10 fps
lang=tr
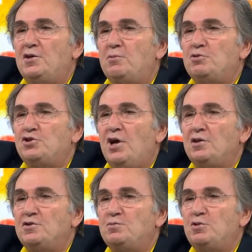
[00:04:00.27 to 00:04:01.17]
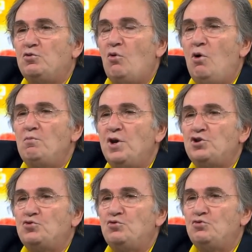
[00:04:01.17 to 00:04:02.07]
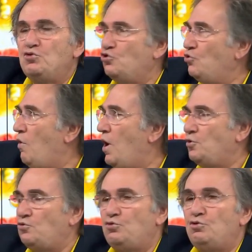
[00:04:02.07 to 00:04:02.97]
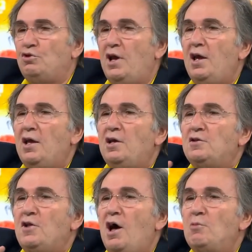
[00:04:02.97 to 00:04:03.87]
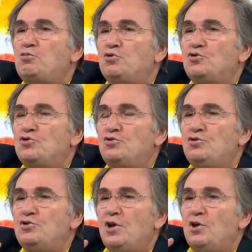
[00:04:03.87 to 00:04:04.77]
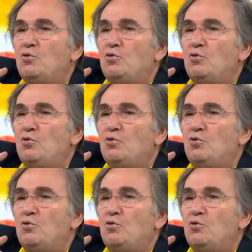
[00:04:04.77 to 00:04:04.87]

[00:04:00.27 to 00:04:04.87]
yapacağınız bir 15 günlük soğan kürüyle ne yapıyorsunuz?